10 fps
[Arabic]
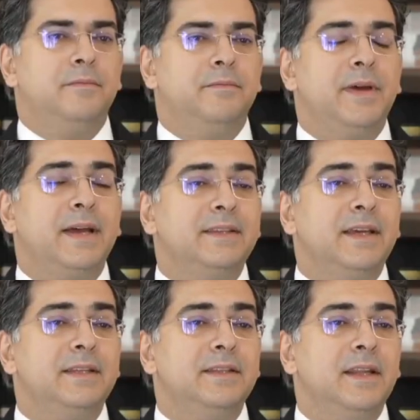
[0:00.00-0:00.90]

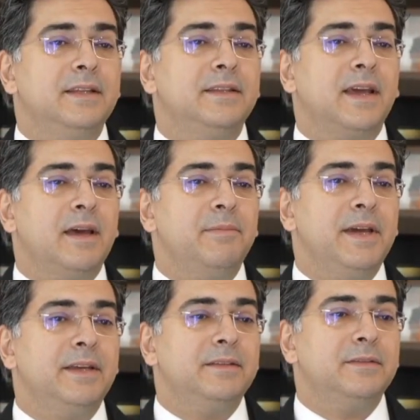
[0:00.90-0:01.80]
بعتقد
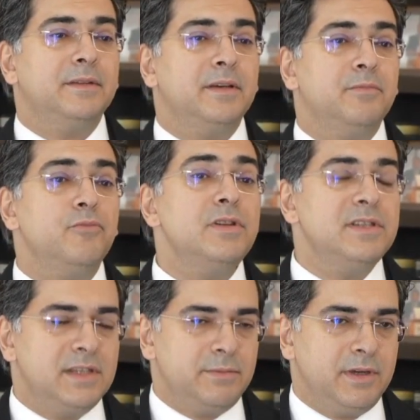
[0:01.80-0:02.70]
الانتخابات
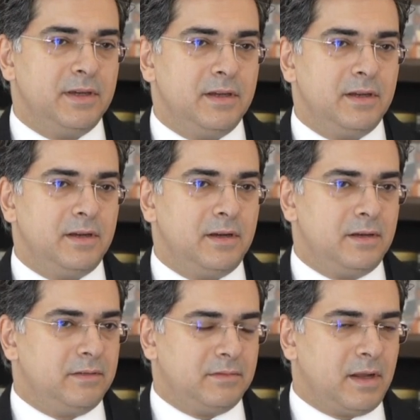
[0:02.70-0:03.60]
ملزمة
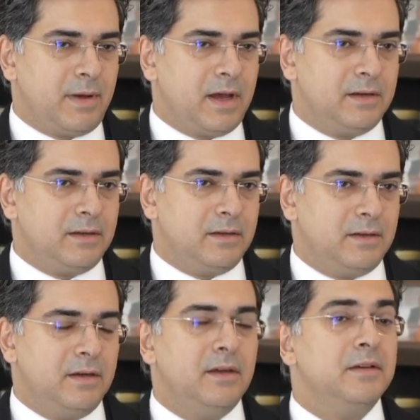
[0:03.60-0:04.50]

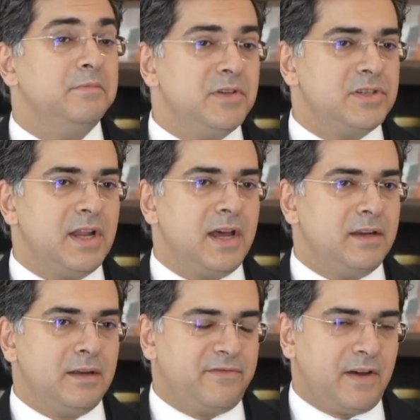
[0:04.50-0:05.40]
طبعا مش
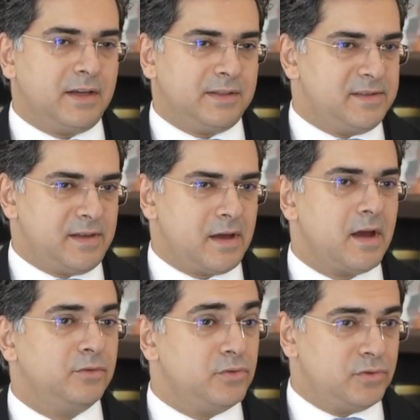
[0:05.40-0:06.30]
لأن فقط
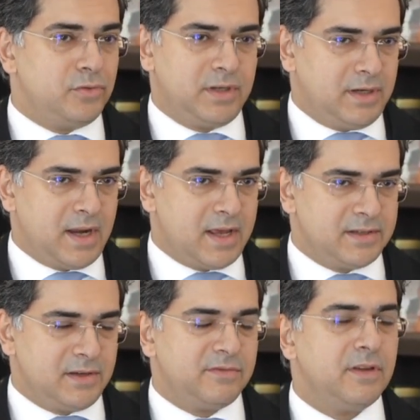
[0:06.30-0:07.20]
استحقاق دستوري
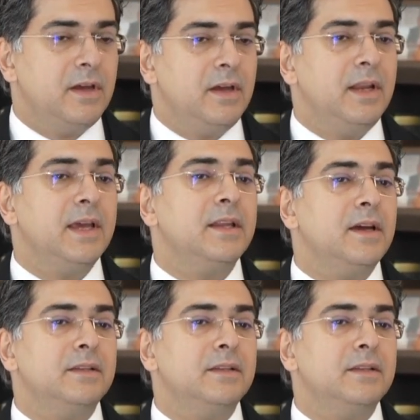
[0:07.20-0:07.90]
للأسف لكن